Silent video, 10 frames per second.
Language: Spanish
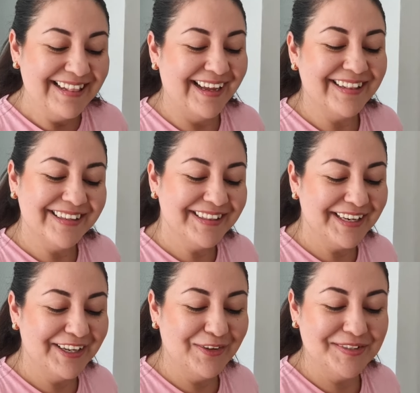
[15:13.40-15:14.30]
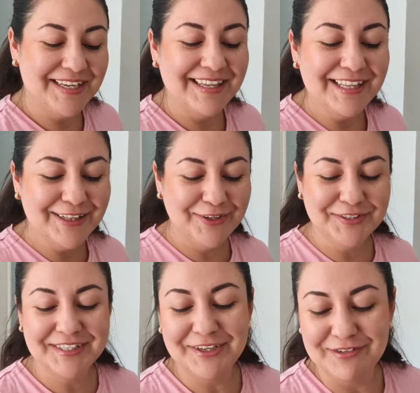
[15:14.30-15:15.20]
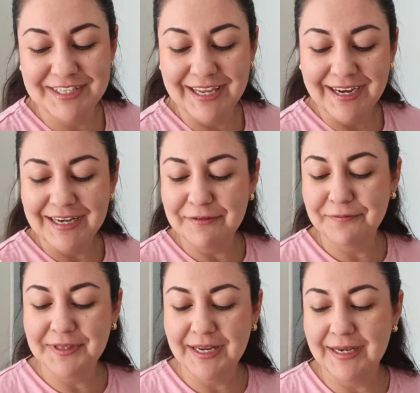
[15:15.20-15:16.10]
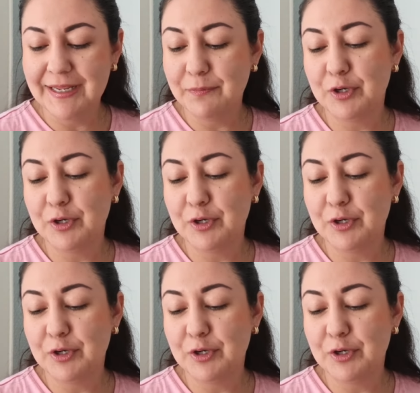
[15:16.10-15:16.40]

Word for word: Dante tiene dos añitos y Yarif tiene,